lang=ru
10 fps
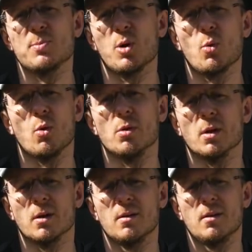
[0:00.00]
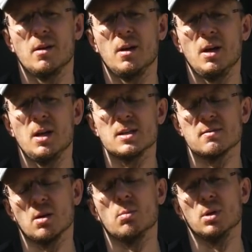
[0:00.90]
спокойно.
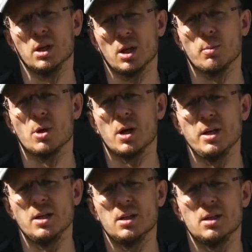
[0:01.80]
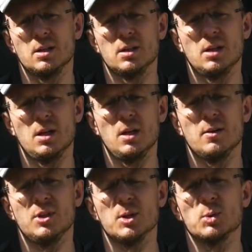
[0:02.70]
С вами был Акер Механик.
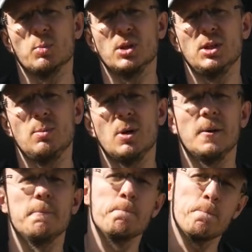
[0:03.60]
Всем спасибо